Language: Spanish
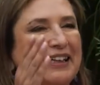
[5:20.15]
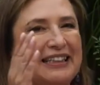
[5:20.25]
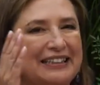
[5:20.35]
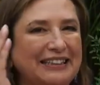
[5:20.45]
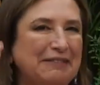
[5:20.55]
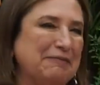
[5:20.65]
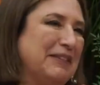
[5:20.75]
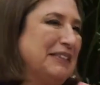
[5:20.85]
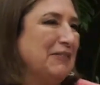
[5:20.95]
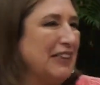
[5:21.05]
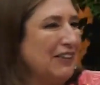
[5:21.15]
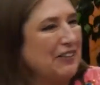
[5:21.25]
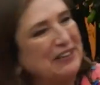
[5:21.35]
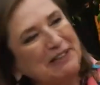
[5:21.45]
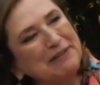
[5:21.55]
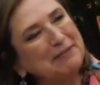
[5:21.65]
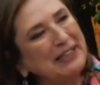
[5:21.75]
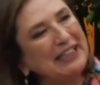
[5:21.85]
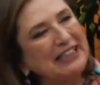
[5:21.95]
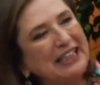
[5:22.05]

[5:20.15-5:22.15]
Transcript: Este, pasemos al otro tema, Otro